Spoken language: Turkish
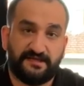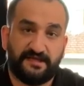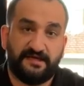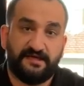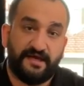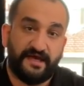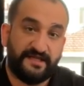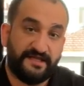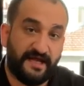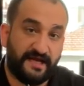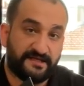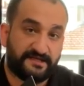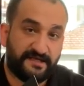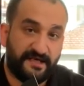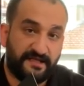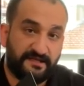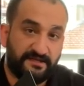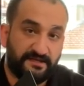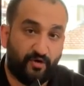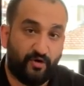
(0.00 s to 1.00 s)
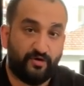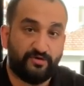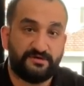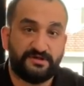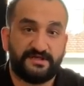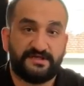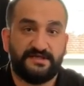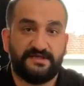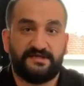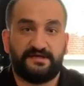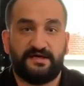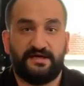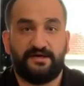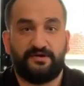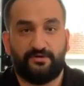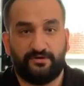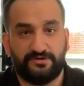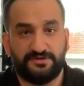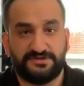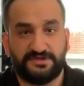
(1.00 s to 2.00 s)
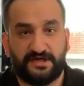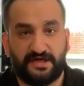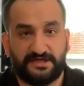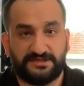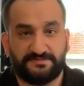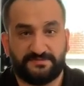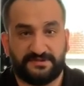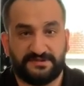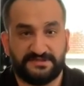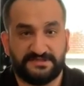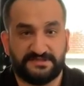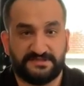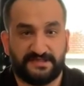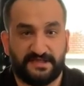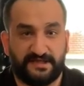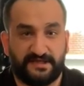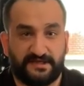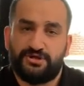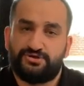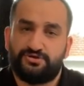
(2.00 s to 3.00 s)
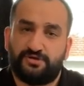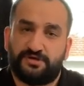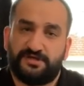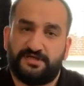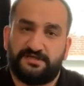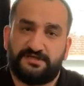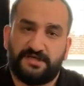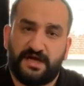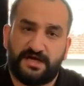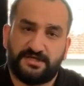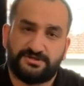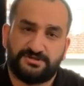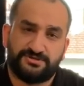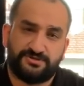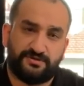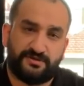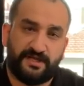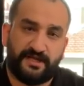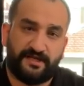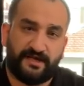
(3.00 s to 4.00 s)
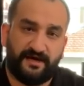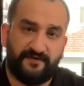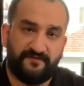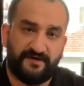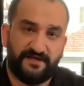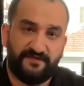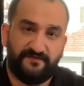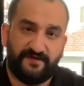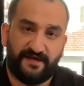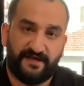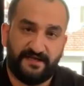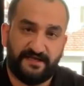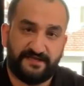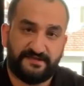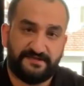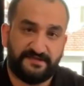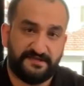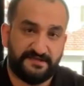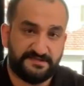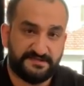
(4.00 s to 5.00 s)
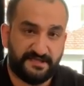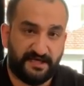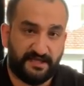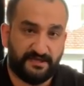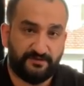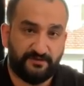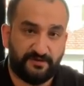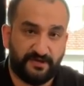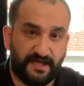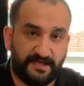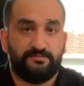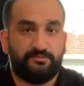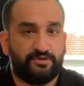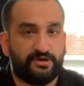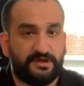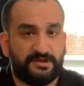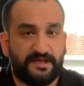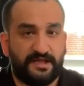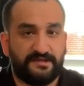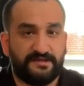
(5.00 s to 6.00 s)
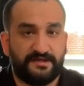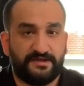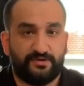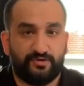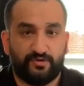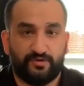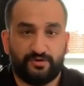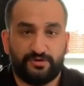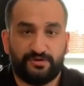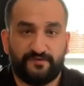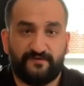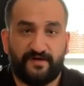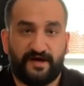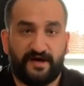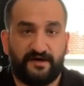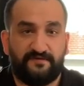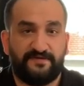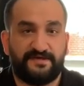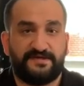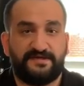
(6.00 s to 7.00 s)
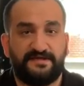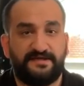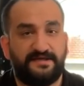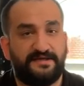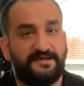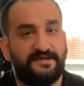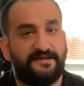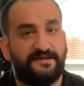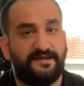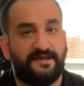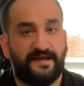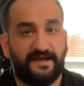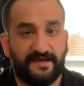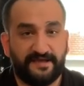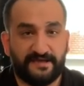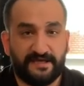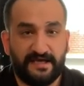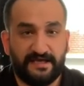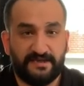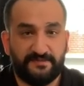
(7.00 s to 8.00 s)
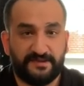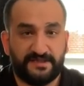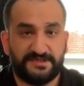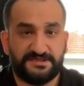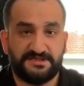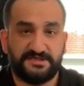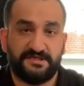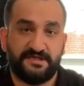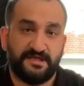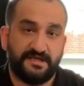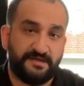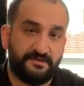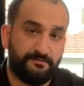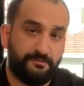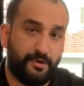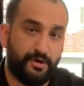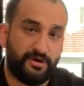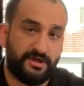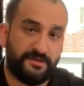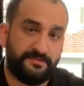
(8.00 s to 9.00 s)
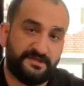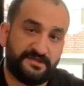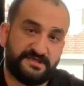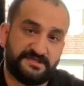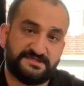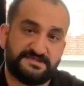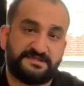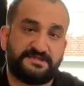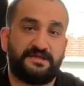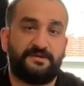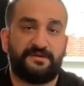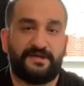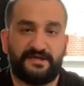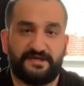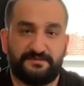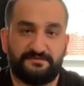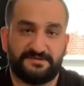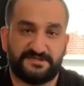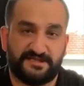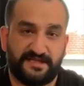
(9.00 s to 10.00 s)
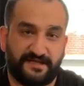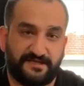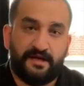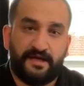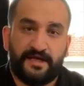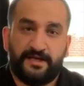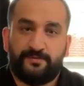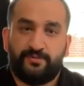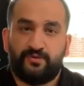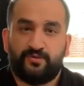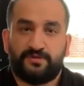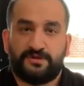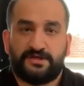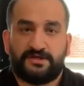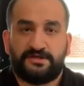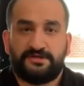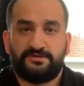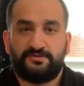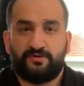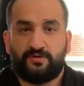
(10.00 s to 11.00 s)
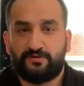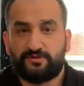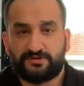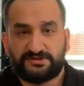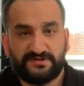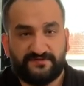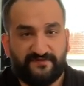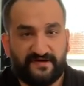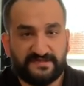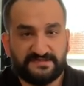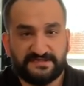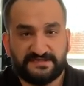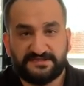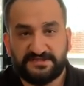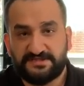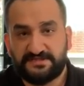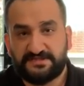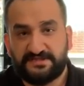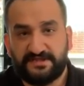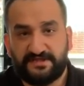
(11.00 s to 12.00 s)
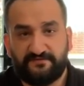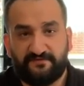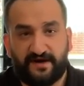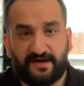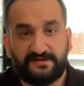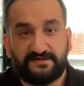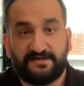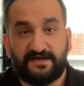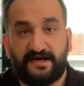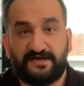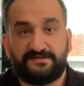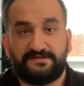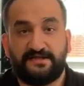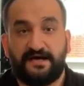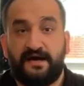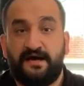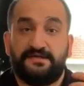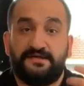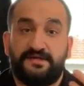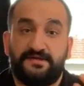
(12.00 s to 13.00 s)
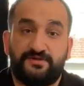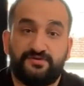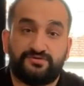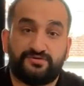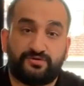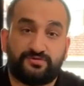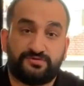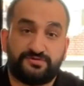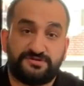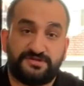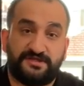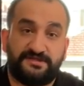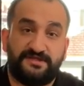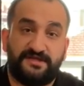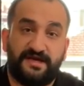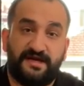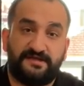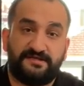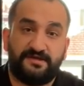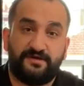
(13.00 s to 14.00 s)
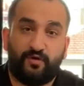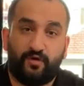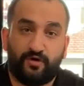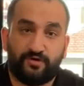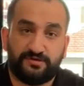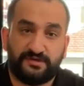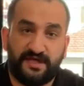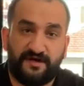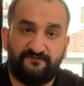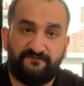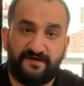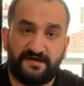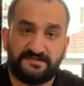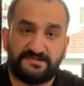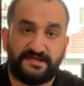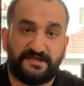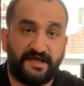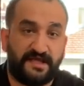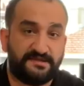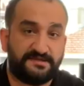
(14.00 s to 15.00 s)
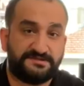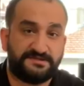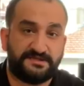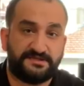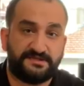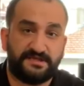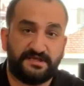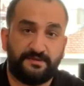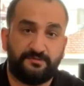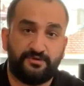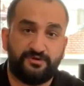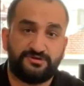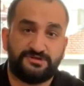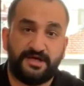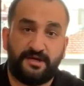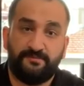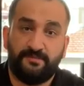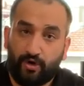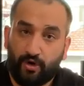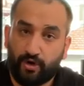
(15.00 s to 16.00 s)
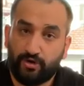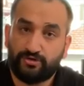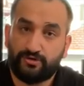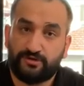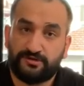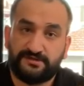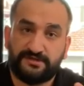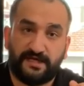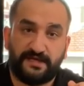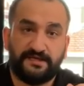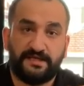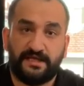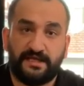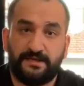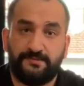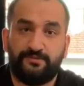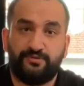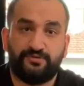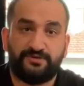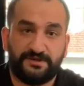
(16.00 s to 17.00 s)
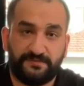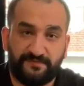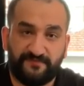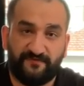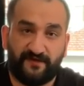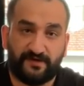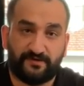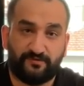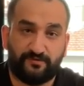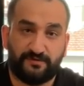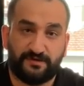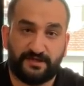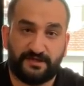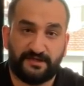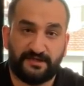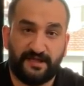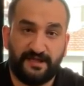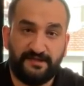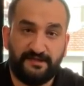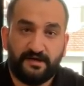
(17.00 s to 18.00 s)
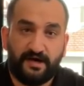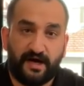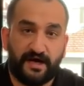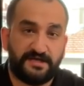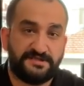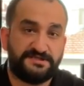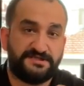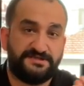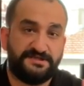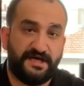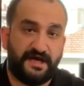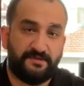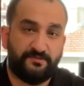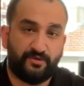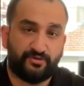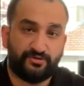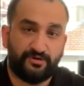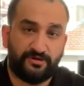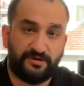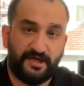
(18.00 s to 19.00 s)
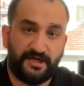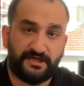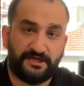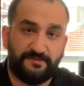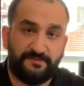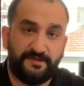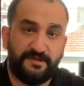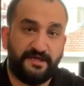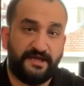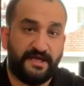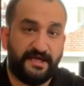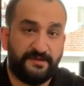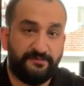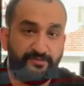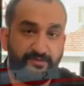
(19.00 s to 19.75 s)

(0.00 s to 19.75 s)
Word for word: da en erken 10 dakika önce açmanız istenir. Çünkü ihtiyacınız olan havayı ve elektriği sağlıyorlar. Bu nedenle gürültü ve hava kirliliğini engellemek için böyle bir kısıtlamaya gitmişler. APU'ların oldukça fazla çeşitleri vardır. Hatta 737'lerde ondan fazla yanlış hatırlamıyorsam 14 tane APU tipi var kullanılan. Ayrıca diğer motorlar gibi